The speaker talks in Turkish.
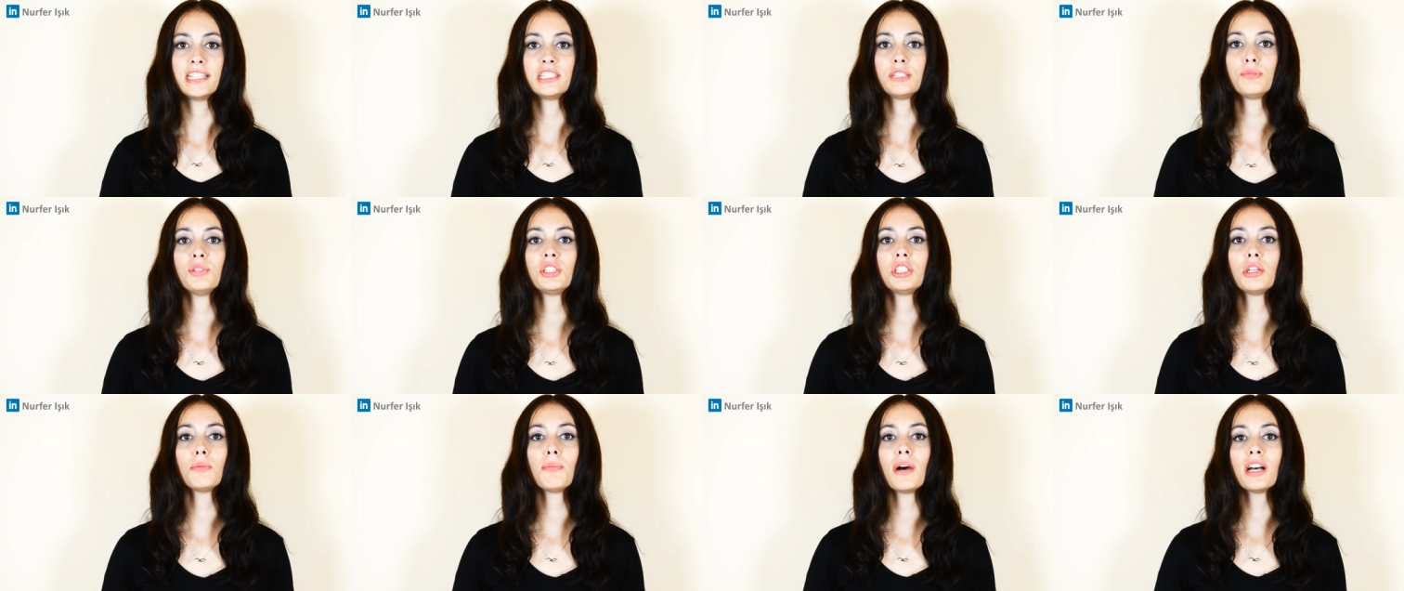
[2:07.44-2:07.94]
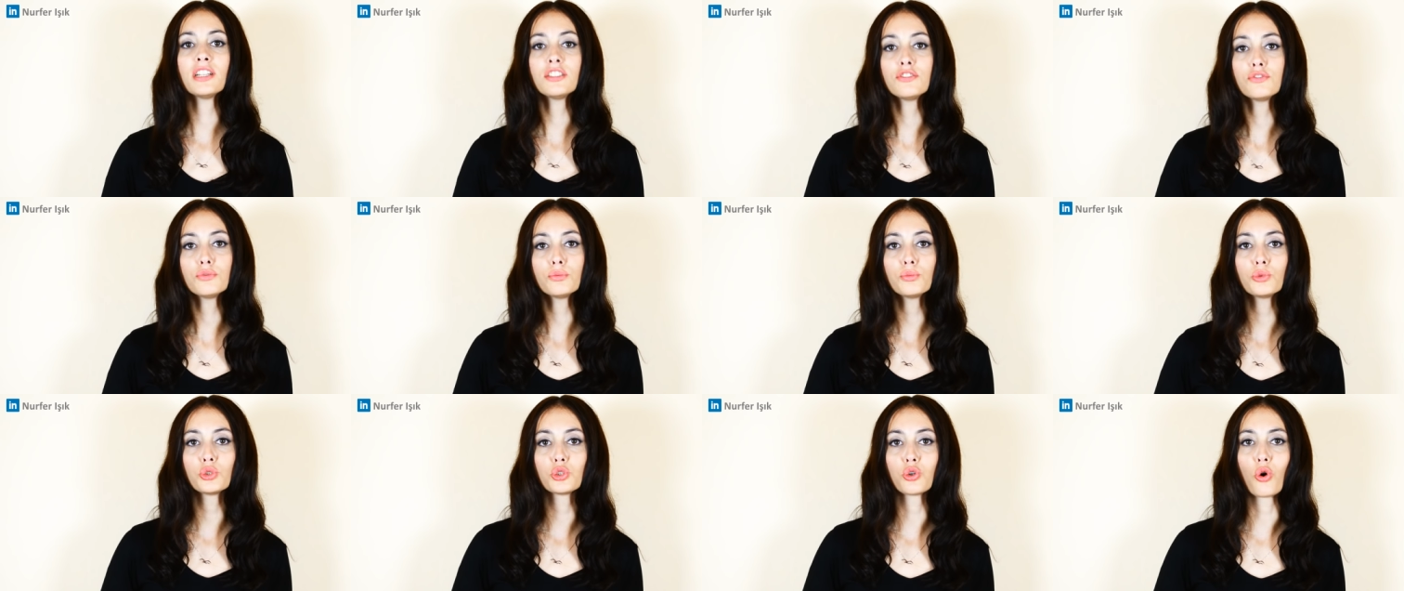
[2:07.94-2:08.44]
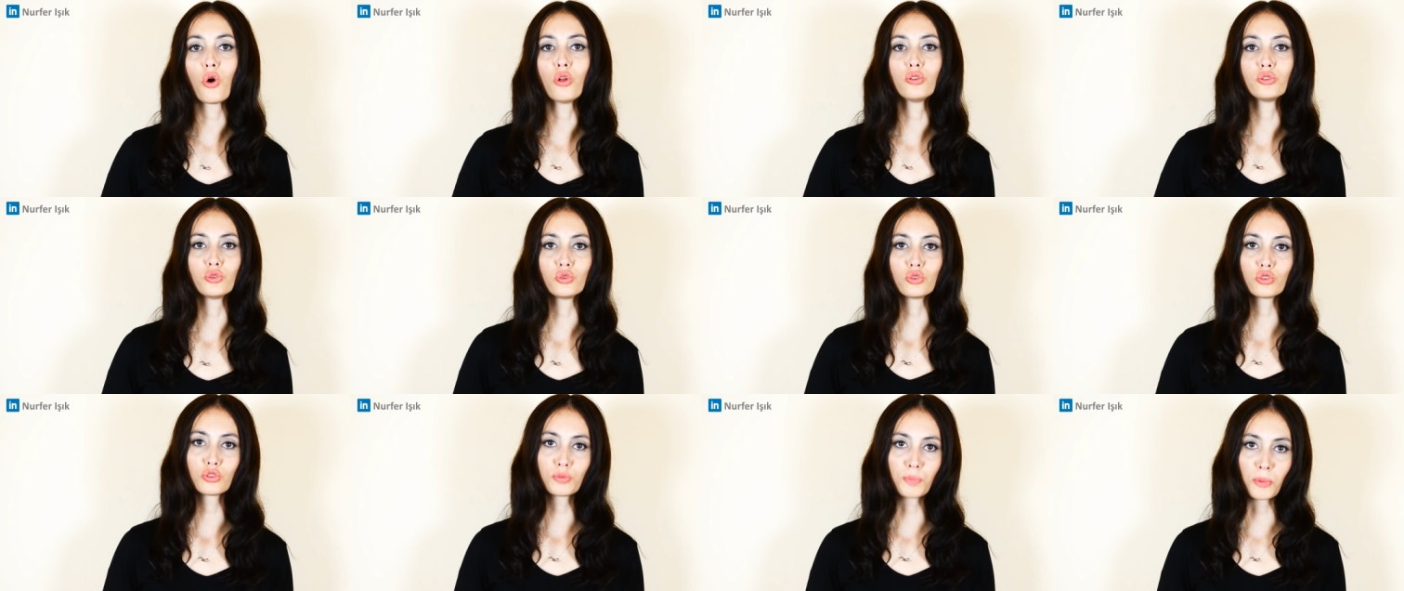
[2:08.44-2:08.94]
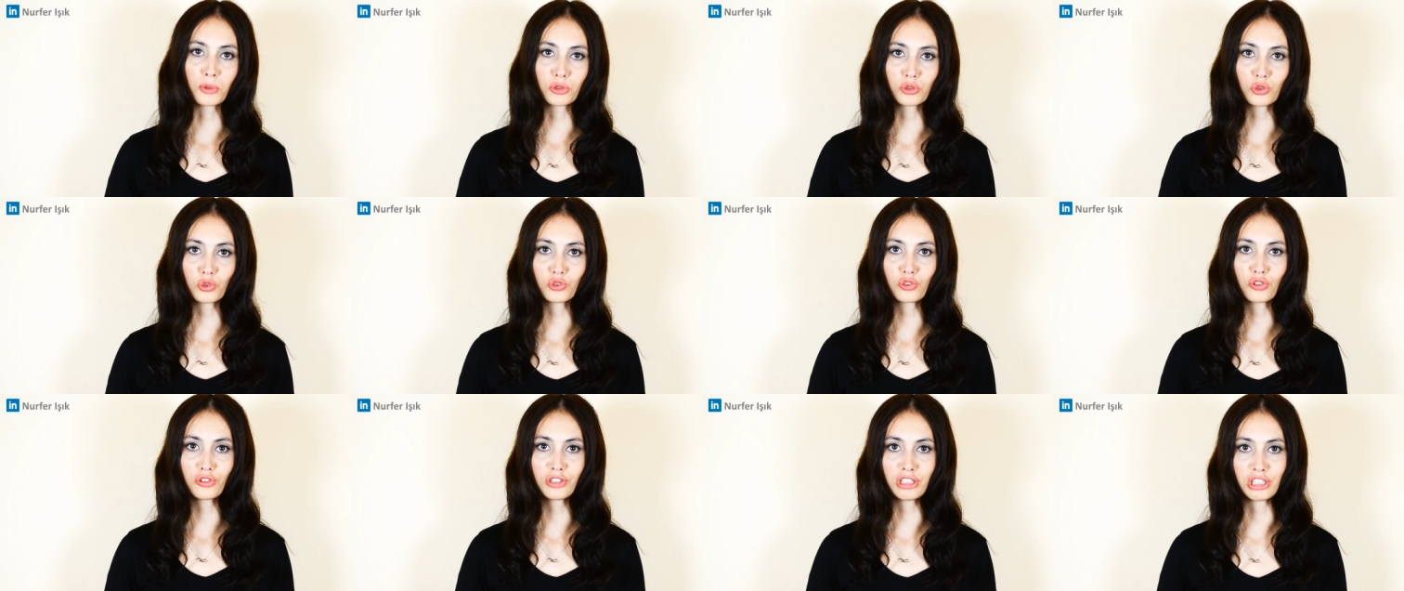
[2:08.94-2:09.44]
Geçmişte başvurmuş olduğunuz
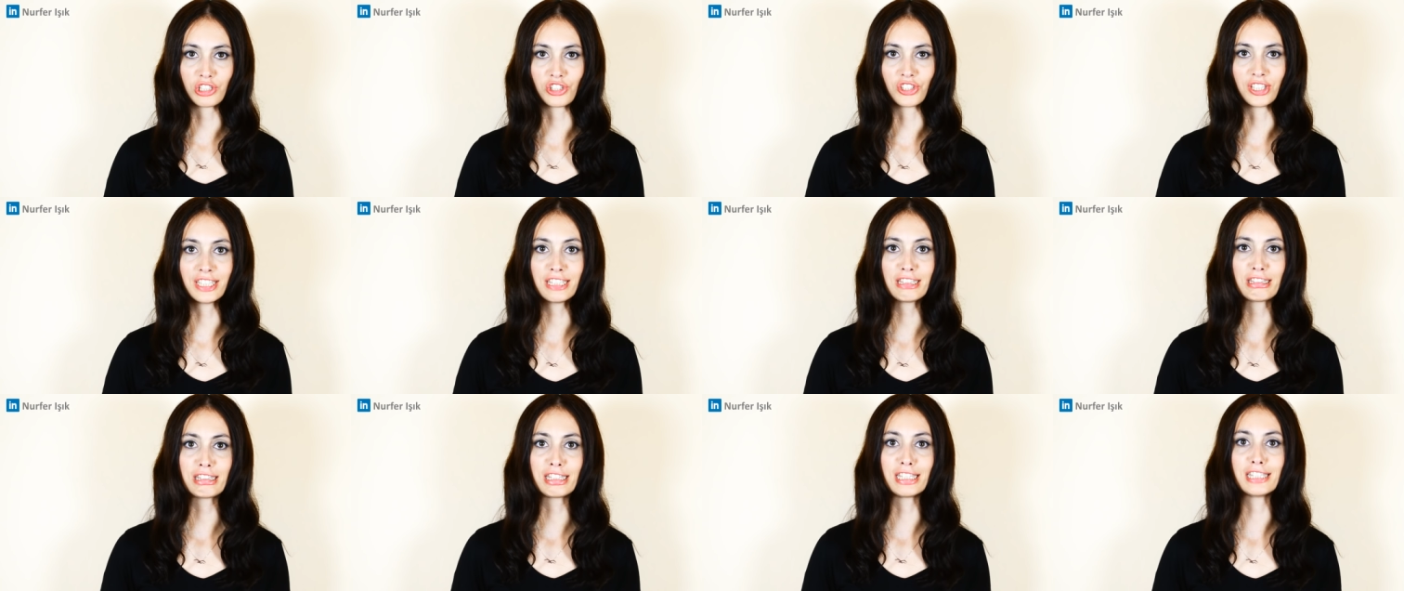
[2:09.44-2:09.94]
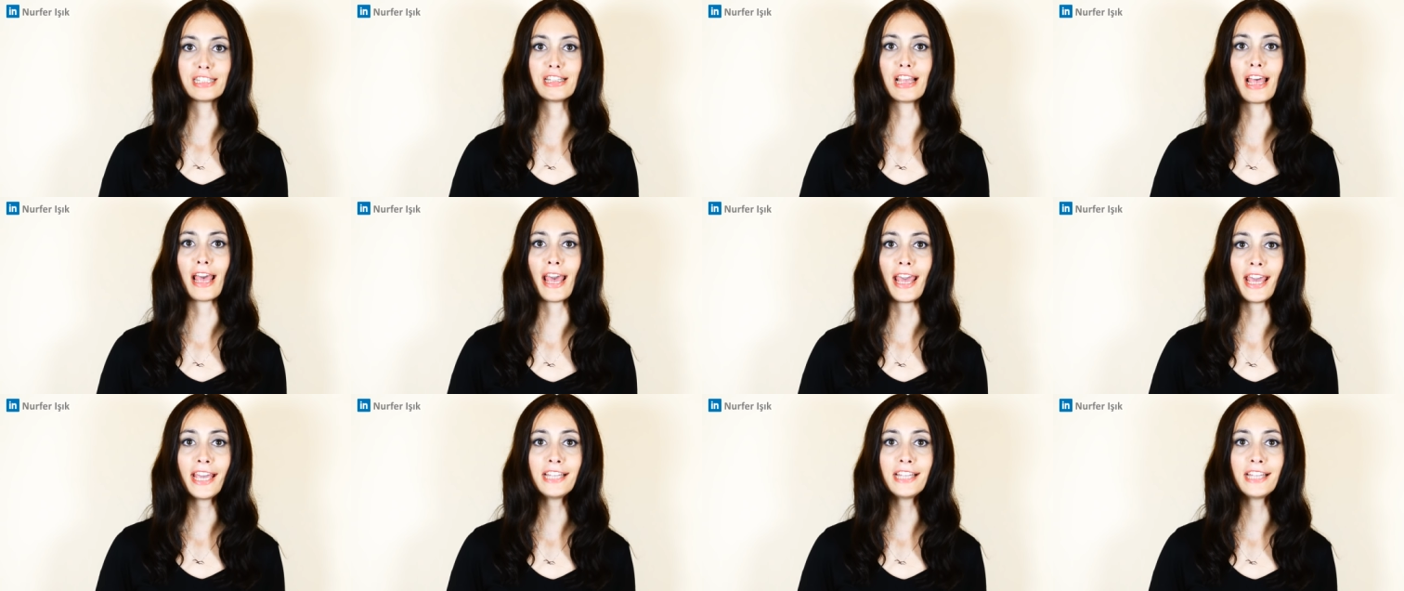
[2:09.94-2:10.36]
pozisyon için size